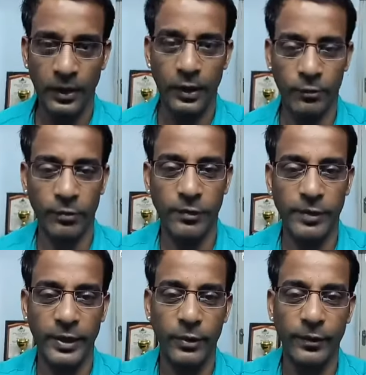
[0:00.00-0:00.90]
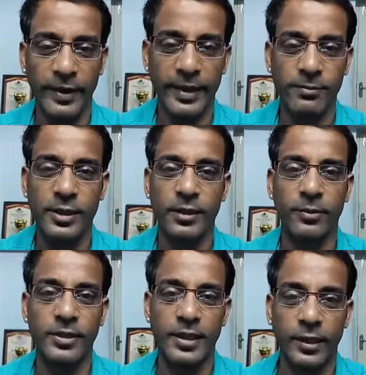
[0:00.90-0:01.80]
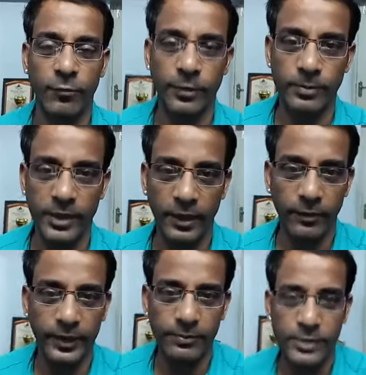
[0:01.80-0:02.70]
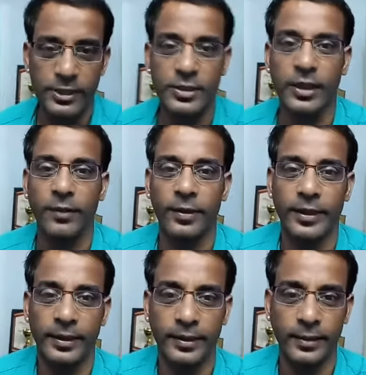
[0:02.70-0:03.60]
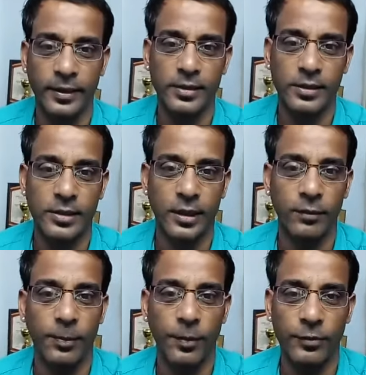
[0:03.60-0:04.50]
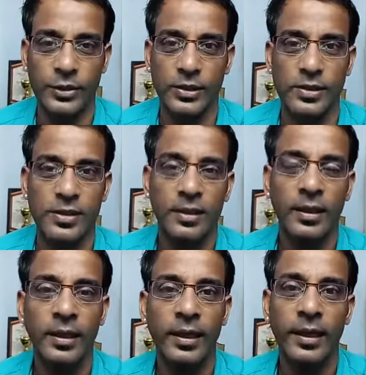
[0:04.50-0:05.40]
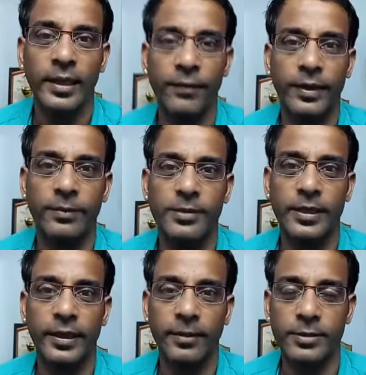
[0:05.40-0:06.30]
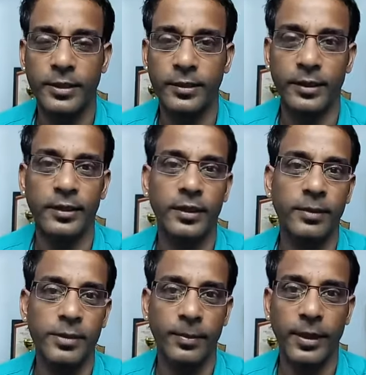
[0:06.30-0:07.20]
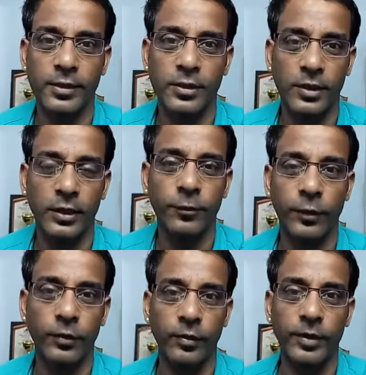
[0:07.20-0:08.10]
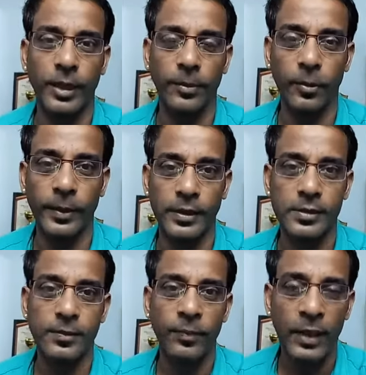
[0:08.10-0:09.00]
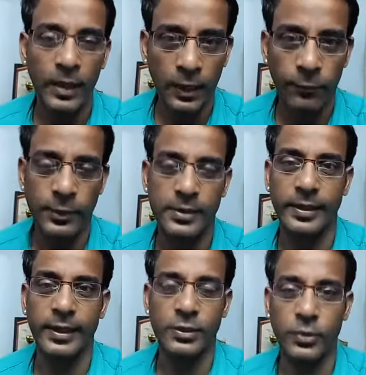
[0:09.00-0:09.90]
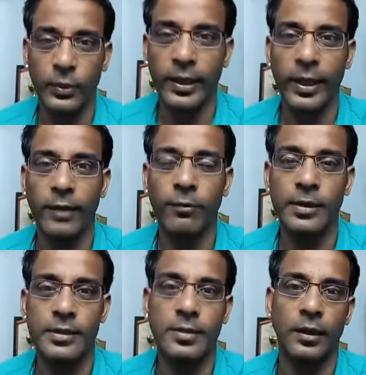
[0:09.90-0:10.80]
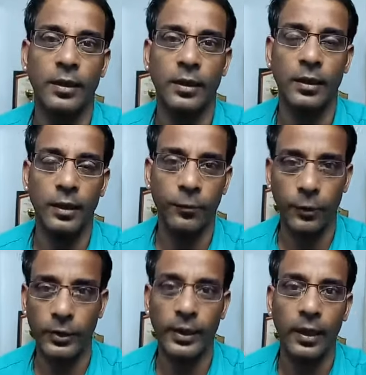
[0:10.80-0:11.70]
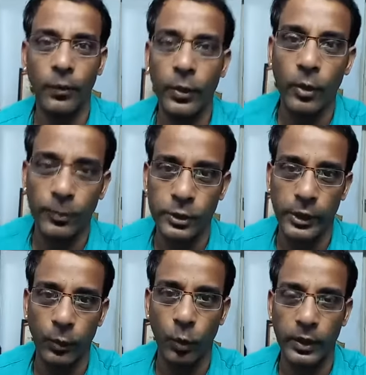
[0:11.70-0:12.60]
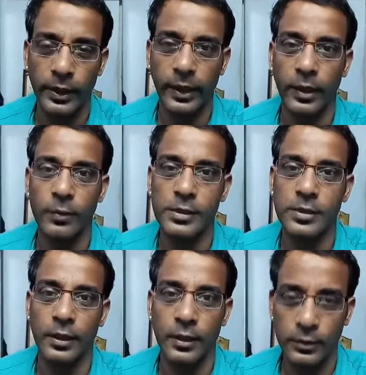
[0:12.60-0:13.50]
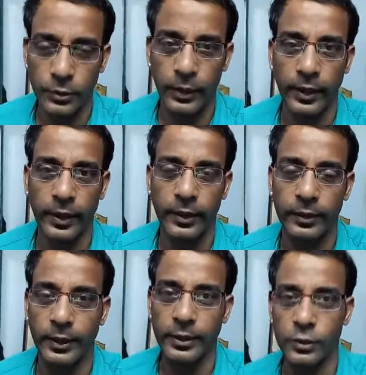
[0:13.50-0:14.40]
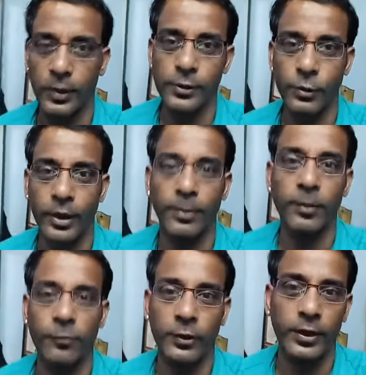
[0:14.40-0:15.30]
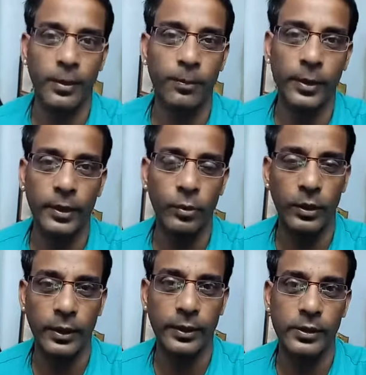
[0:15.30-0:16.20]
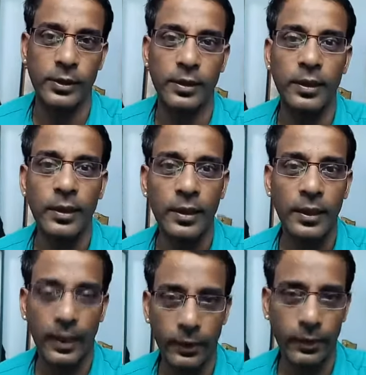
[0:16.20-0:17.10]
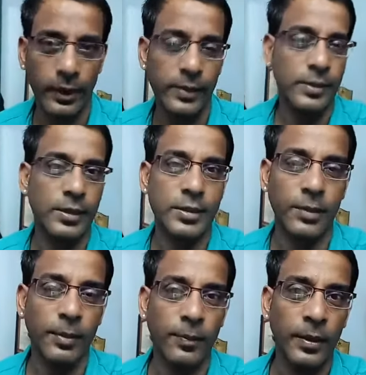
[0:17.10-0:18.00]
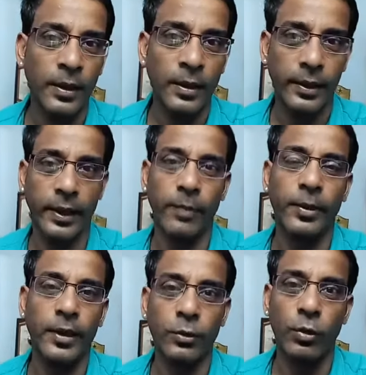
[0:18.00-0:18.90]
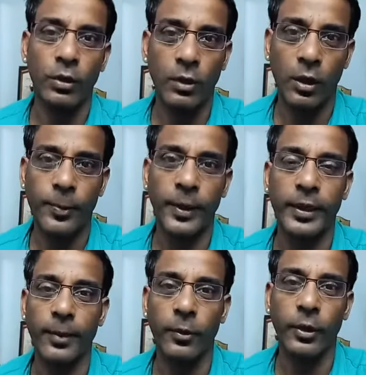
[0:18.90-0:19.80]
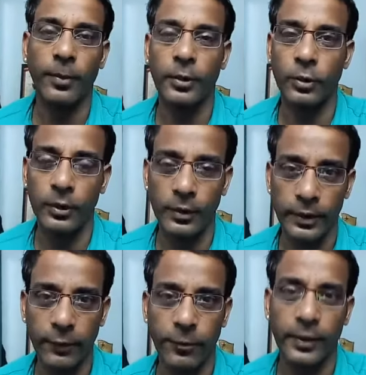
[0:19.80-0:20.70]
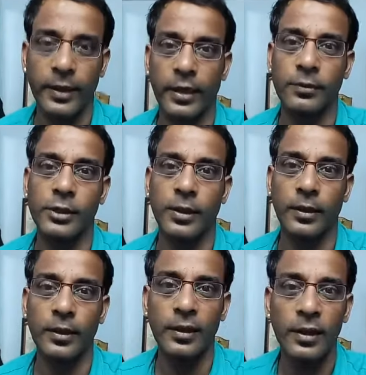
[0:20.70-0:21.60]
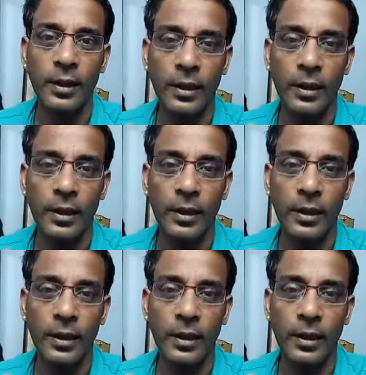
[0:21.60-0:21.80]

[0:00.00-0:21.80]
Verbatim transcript: Hello everyone, very good evening. I'm Sitam Senior from Chennai Event MCs, Chennai Event Entertainers and Chennai Event Professionals, Event MC, MC Trainer, MC Manager and the founder of the above brands. First, thanks to DA Events uh, for the lovely opportunity what they gave us uh, today and thanks to Aishwarya ma'am for the complete coordination and our client ஜெயஸ்ரீ மேம் என்ன அப்படின்னா இது ஒரு கார்பரேட் டீம் அவுட்டிங் பட் ஒரு டிஃப்ரெண்ட்டான விஷயங்கள்